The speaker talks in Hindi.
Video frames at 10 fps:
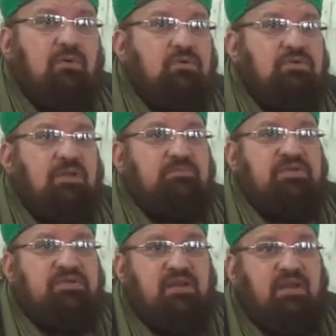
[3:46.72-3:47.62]
उसने
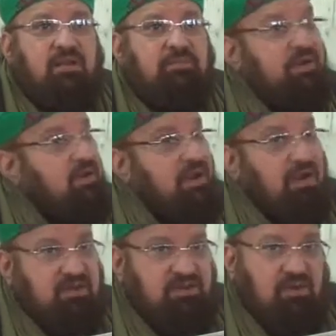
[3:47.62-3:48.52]
बिस्तरा लपेटा
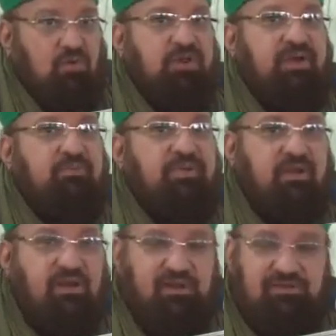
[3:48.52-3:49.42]
आज तक उठाए फिर
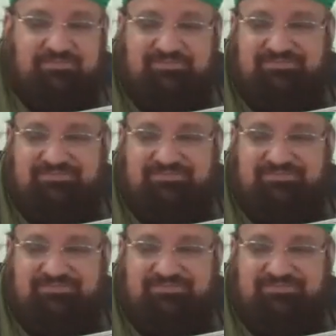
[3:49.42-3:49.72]
रहा है